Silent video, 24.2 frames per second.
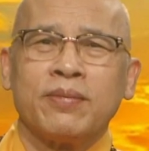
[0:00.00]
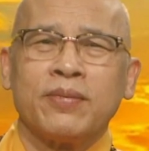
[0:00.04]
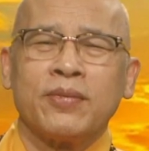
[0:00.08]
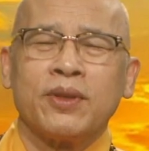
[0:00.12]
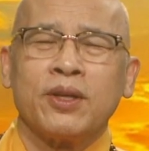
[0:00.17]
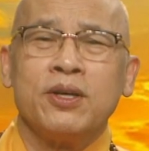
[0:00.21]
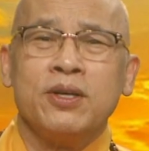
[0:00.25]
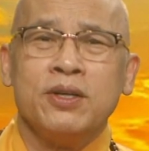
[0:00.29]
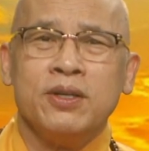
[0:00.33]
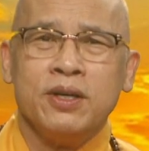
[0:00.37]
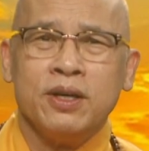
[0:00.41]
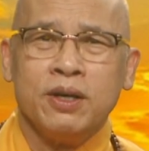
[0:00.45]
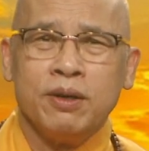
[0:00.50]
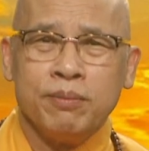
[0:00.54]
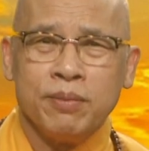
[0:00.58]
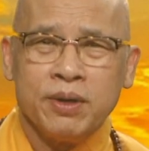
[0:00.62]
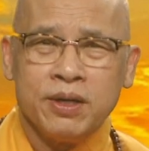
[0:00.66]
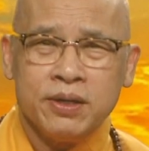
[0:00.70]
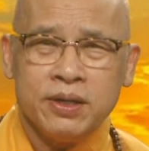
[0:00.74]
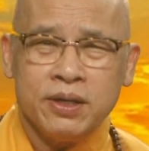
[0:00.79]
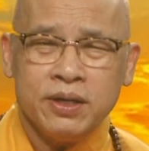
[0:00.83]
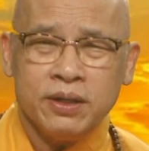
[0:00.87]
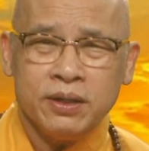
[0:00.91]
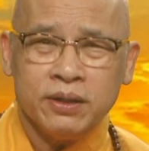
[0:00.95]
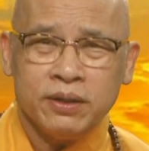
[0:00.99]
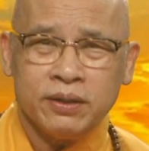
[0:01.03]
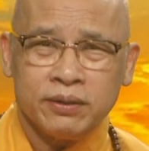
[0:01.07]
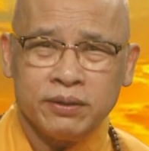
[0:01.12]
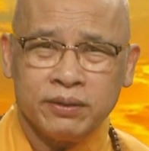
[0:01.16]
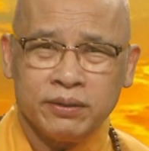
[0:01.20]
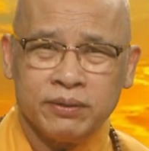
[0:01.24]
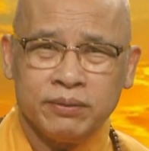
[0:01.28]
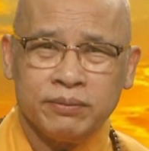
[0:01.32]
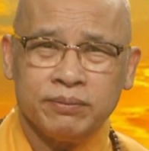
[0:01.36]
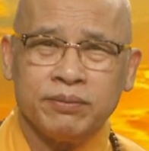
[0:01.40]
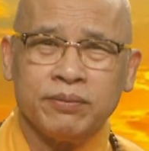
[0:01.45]
thừa bữa
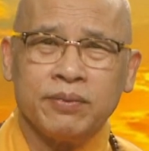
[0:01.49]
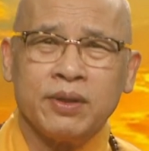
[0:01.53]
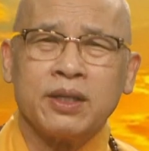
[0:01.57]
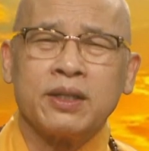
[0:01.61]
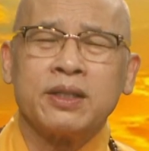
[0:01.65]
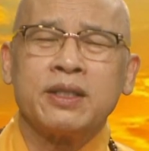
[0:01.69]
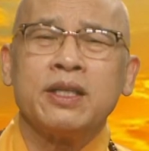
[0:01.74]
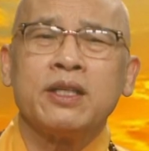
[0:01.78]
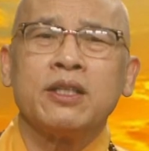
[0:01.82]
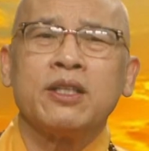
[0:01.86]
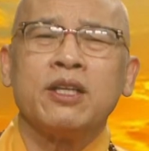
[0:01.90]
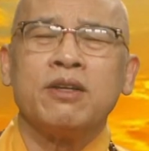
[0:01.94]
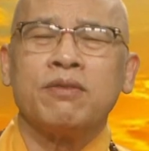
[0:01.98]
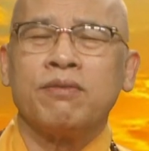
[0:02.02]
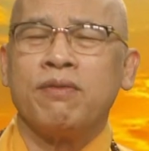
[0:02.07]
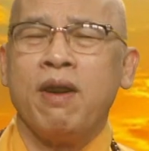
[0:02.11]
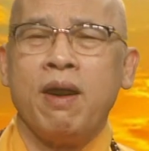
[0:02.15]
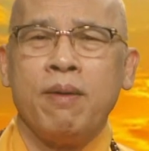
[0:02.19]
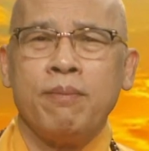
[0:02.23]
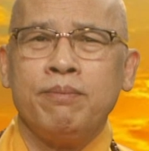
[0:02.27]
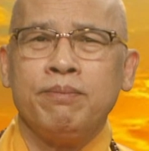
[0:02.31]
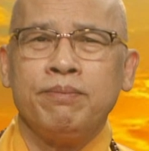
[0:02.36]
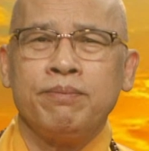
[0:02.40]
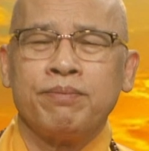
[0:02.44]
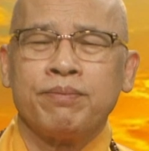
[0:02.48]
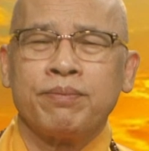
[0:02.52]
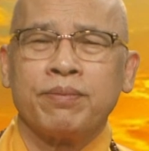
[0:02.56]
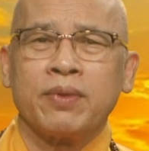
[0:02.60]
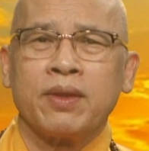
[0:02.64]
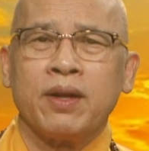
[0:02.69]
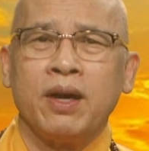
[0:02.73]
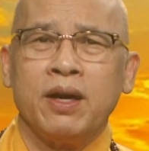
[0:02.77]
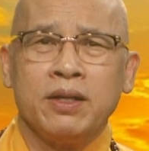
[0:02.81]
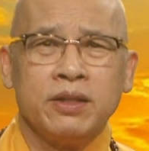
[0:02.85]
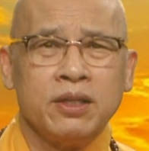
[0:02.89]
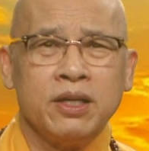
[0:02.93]
những cái thực phẩm
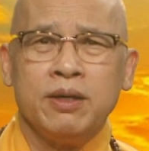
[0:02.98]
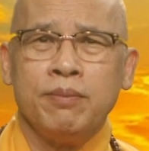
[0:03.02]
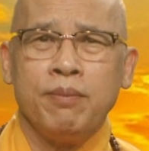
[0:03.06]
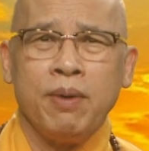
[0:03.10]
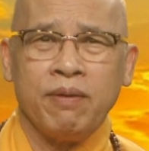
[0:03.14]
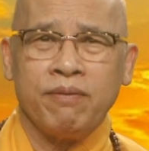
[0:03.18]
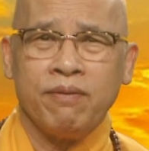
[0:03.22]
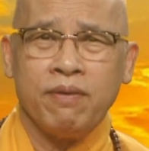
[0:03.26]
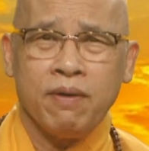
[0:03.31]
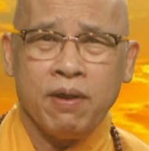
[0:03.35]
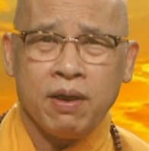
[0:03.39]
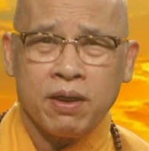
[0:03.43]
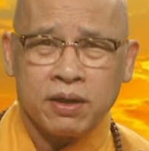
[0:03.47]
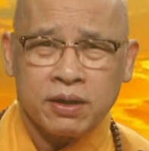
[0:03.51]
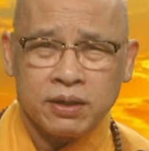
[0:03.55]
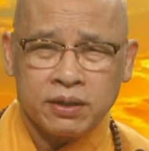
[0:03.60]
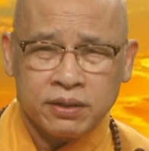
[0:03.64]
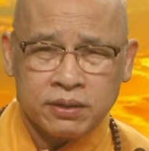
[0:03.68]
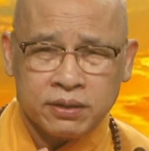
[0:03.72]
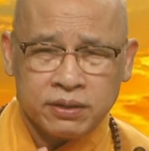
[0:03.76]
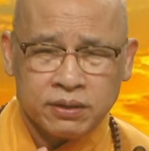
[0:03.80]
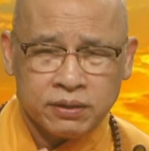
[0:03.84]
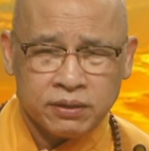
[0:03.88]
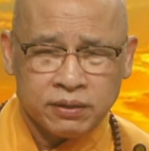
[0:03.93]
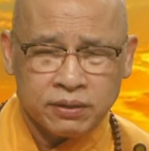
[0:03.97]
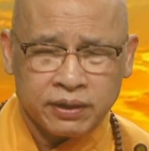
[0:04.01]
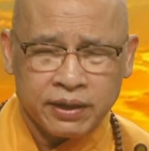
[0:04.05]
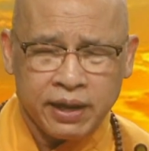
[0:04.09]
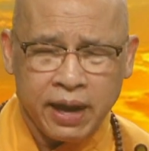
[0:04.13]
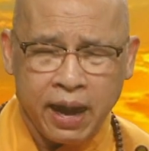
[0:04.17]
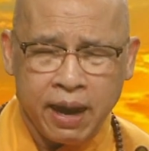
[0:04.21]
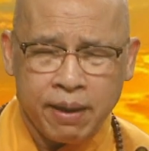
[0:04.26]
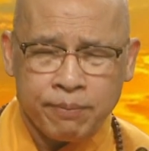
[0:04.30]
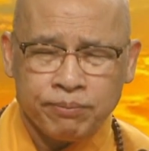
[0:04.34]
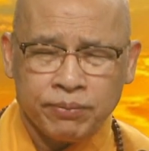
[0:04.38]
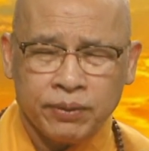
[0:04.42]
ấy thế mà vẫn
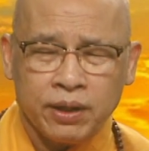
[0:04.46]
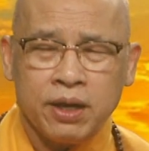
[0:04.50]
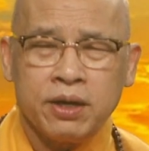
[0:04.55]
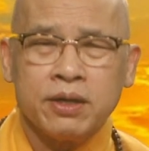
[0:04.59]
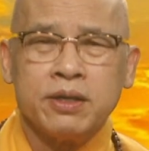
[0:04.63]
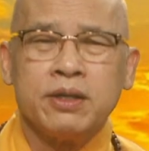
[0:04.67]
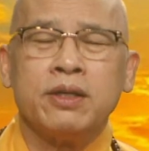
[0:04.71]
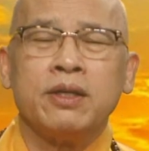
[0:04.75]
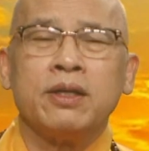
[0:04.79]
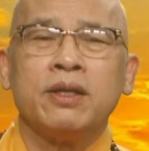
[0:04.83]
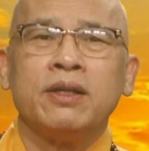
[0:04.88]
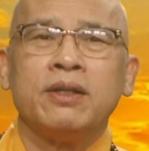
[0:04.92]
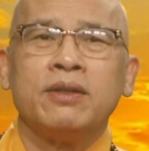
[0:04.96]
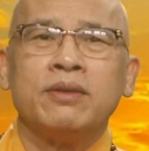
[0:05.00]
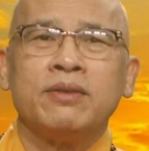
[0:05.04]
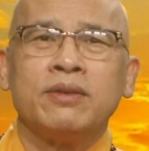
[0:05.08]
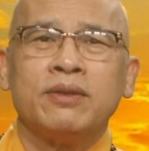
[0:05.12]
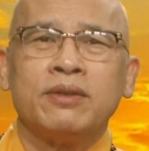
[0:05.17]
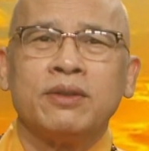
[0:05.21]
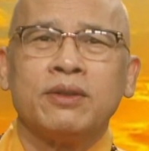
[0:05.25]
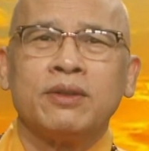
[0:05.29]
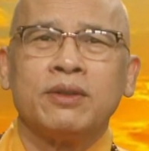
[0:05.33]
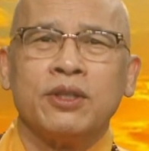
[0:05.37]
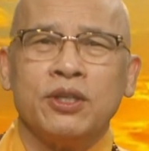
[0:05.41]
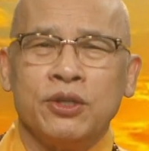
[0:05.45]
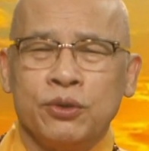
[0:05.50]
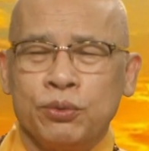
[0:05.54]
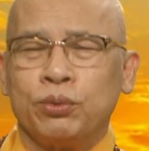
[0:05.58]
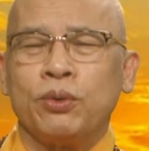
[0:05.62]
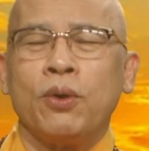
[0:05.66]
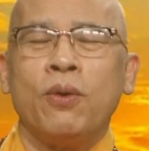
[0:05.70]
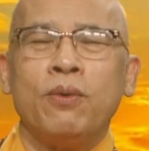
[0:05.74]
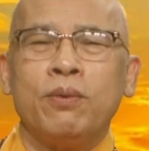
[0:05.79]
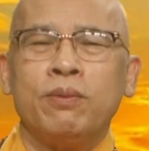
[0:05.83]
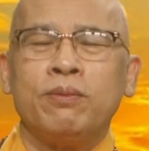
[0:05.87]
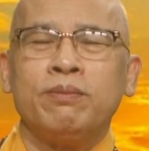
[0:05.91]
cảm thấy thiếu
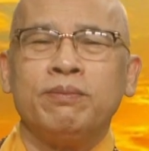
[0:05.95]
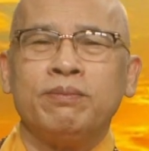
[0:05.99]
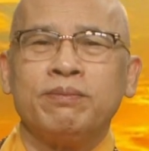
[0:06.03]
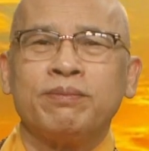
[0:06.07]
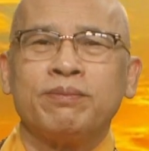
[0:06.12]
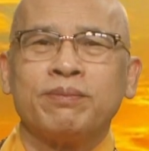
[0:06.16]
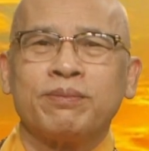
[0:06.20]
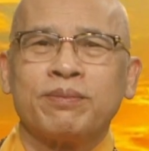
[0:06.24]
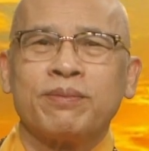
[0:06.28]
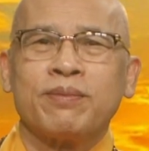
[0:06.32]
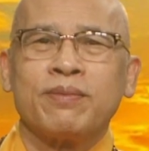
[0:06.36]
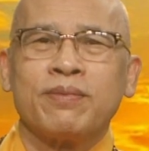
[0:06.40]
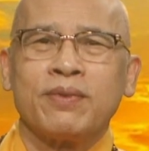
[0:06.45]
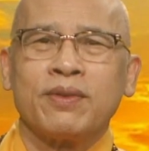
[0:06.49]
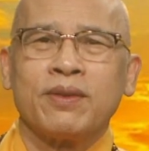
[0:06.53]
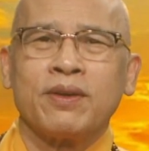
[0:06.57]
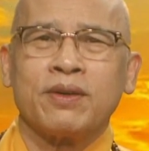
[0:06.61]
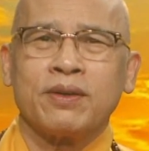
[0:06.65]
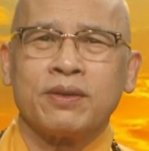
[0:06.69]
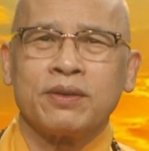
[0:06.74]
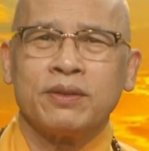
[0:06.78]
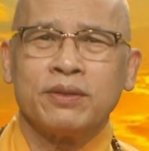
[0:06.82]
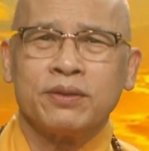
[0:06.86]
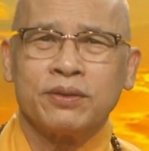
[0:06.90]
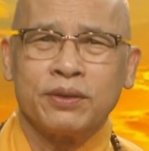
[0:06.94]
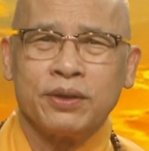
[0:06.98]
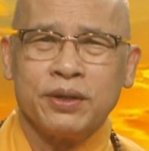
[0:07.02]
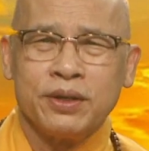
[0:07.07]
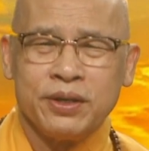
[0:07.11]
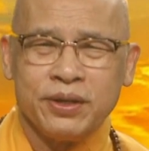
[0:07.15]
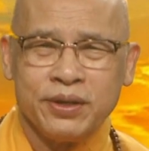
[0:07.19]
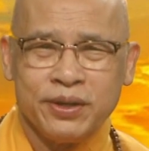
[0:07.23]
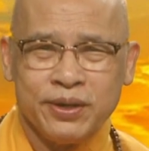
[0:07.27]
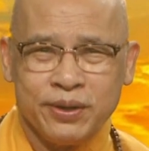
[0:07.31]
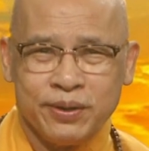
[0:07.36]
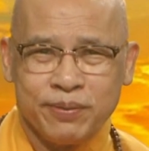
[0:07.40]
thốn nó
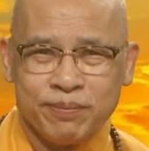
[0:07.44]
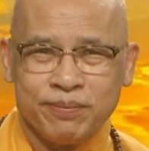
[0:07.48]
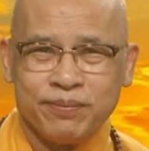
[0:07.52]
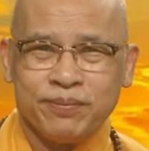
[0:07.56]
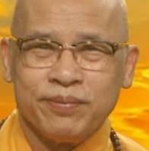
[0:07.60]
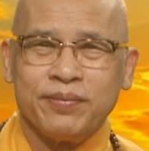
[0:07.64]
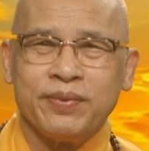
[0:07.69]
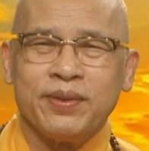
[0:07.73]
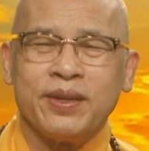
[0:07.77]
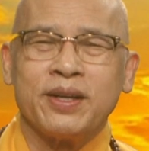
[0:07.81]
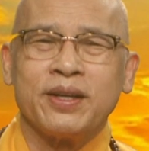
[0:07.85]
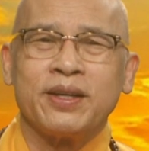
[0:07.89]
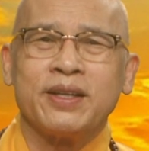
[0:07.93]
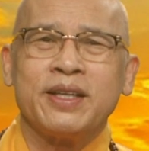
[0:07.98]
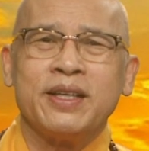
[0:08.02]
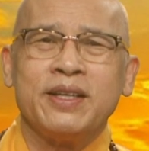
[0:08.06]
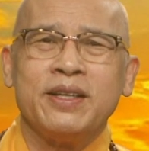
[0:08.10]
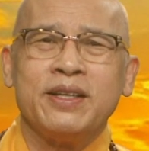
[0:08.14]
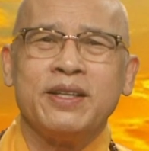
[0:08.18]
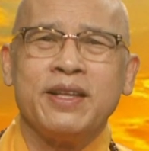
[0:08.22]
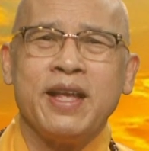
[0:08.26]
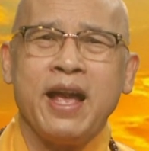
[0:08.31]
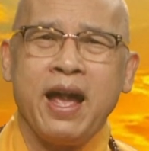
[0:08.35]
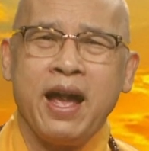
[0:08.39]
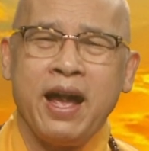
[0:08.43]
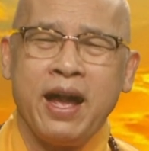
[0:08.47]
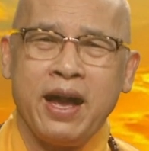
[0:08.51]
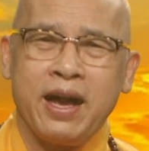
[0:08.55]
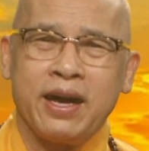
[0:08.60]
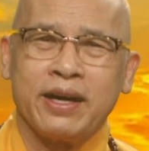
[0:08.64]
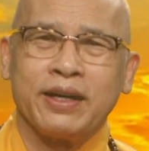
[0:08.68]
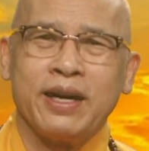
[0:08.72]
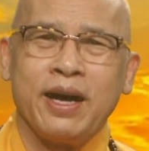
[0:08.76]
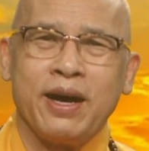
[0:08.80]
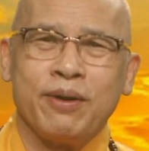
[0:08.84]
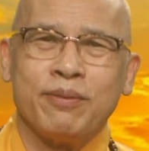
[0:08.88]
tìm những cái nhà
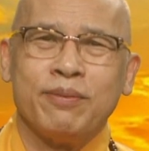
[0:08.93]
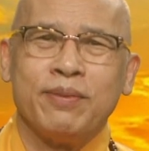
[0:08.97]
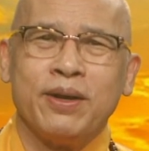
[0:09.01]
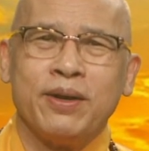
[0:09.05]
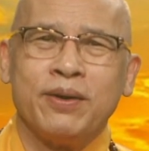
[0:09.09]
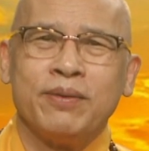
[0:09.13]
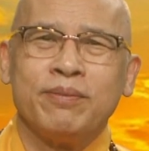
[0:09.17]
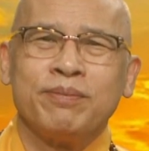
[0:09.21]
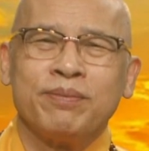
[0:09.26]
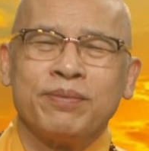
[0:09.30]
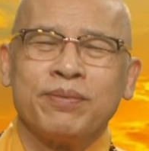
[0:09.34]
hàng nào mà